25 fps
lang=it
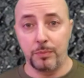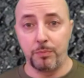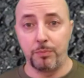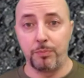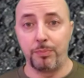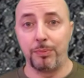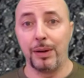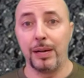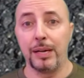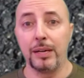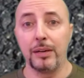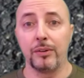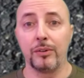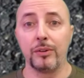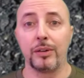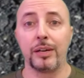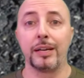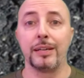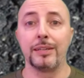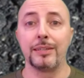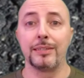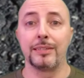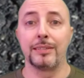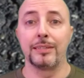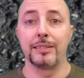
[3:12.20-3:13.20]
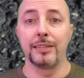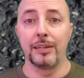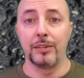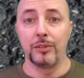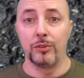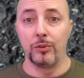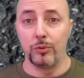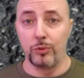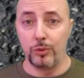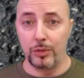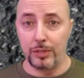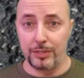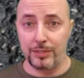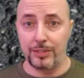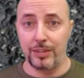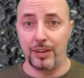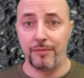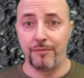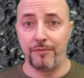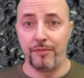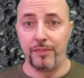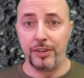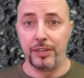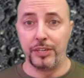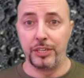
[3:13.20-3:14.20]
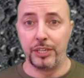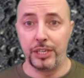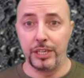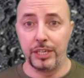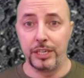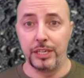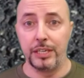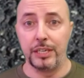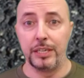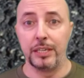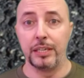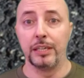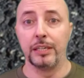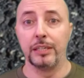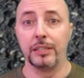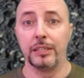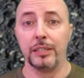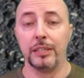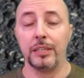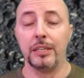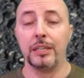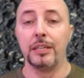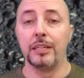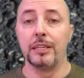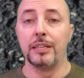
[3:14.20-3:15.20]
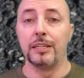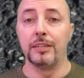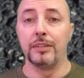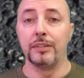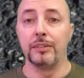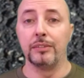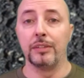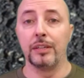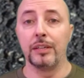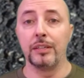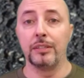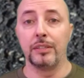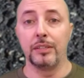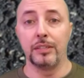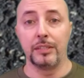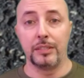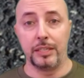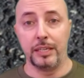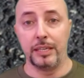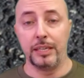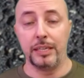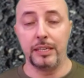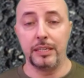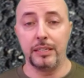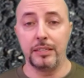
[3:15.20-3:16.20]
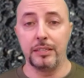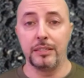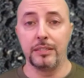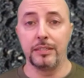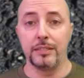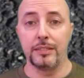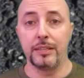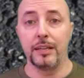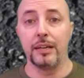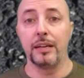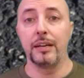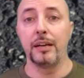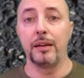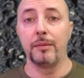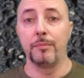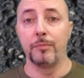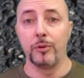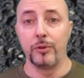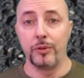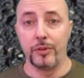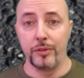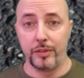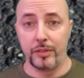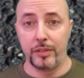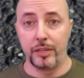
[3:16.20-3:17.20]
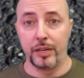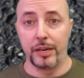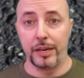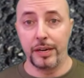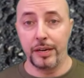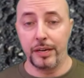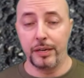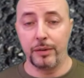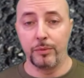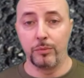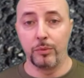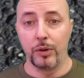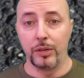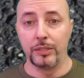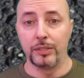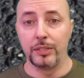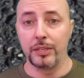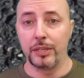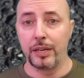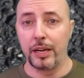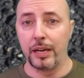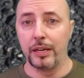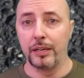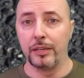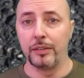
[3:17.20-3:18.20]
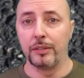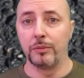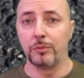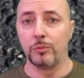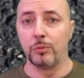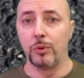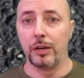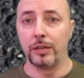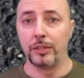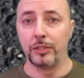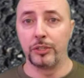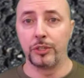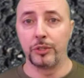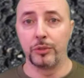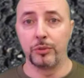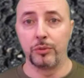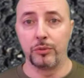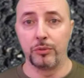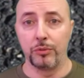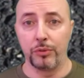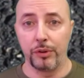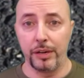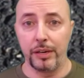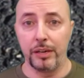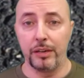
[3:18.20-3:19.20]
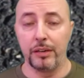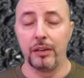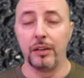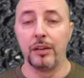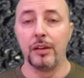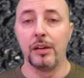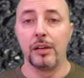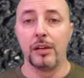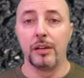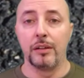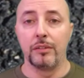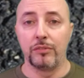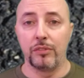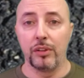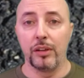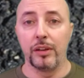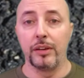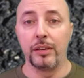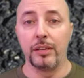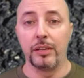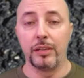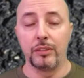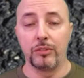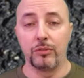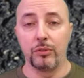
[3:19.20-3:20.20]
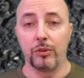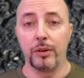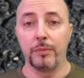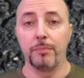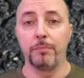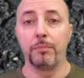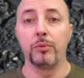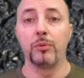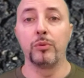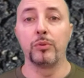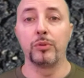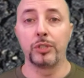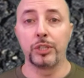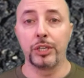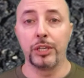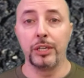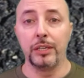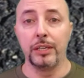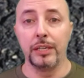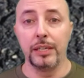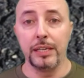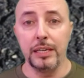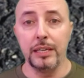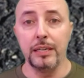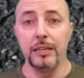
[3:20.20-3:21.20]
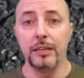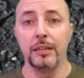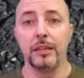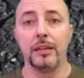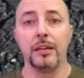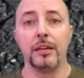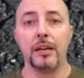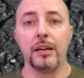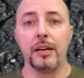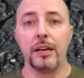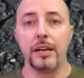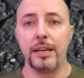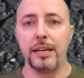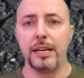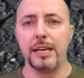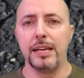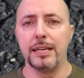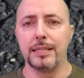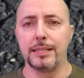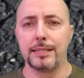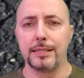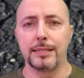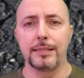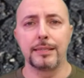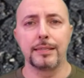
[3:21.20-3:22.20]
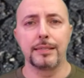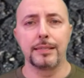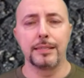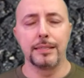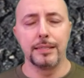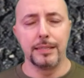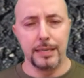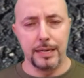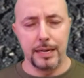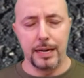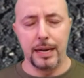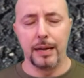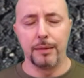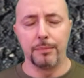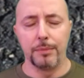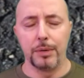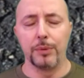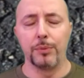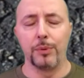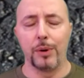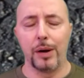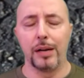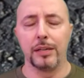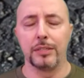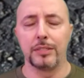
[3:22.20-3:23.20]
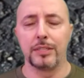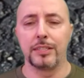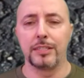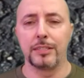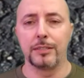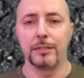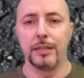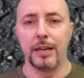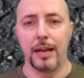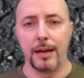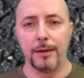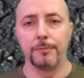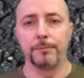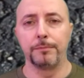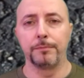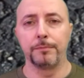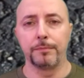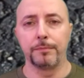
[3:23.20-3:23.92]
Xiaomi compressore digitale portatile. Il primo compressore che ci sentiamo di consigliarvi è quello di Xiaomi, ottimo prodotto di un noto brand, recensito positivamente da migliaia di utenti.